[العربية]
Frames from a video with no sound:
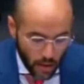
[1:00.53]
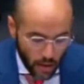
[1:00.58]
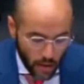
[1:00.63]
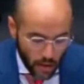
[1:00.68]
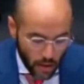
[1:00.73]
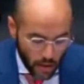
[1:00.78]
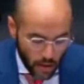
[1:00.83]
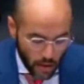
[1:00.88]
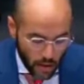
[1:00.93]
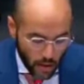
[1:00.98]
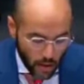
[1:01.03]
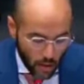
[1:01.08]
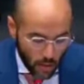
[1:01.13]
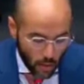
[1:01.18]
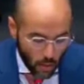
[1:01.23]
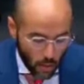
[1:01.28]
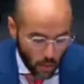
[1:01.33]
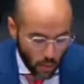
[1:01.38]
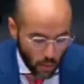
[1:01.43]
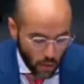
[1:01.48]
أساسا
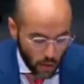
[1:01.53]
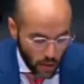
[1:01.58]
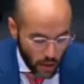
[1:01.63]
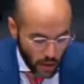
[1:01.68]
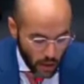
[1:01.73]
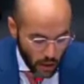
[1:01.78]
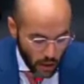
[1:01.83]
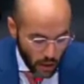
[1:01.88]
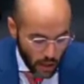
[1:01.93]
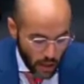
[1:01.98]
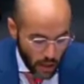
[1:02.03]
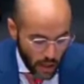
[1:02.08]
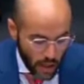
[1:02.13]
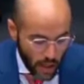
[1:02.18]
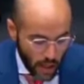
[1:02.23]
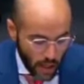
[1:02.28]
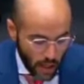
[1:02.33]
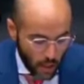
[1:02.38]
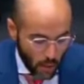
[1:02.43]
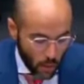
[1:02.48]
موضوعيا لأي
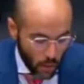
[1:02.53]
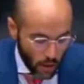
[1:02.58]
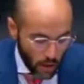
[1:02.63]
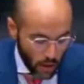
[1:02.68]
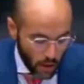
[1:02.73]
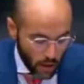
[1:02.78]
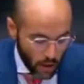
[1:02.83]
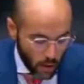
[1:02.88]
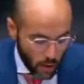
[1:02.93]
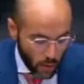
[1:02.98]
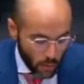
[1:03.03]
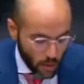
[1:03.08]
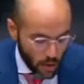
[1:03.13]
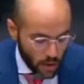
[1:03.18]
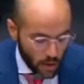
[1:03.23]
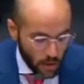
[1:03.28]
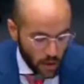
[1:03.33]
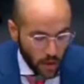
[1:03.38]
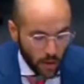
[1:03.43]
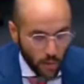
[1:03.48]
حل واقعي
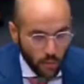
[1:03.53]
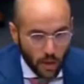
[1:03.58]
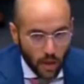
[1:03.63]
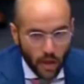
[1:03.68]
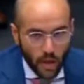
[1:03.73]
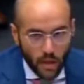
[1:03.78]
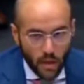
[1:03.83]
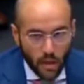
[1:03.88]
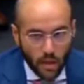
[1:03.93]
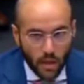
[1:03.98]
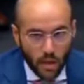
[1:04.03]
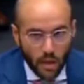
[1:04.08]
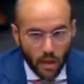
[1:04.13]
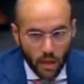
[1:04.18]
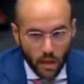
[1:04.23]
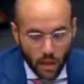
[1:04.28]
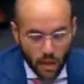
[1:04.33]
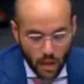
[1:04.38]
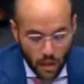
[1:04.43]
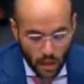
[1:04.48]
ومستدام لهذه
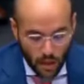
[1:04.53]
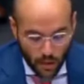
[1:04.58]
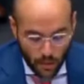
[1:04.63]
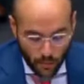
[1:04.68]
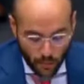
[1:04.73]
القضية